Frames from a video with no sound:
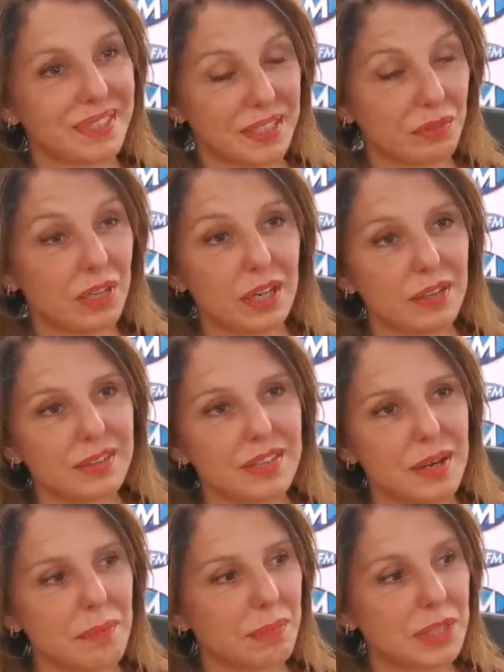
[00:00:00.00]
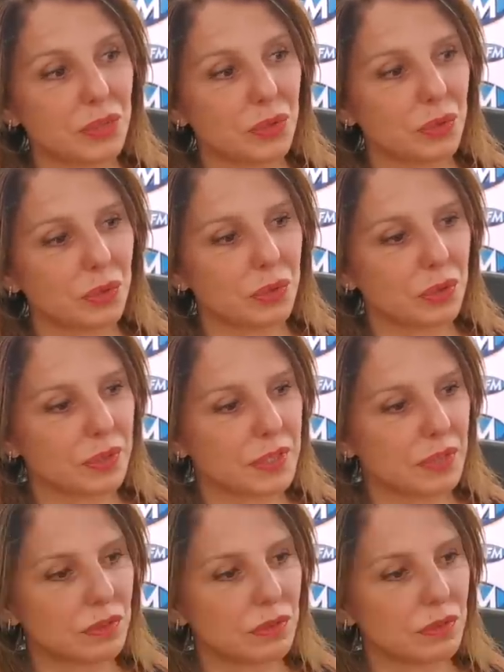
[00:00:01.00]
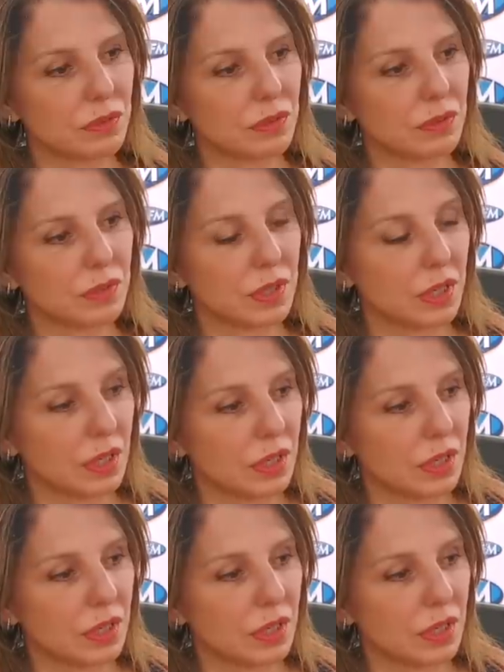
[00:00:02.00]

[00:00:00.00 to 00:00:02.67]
C'est vrai, parce que c'est une,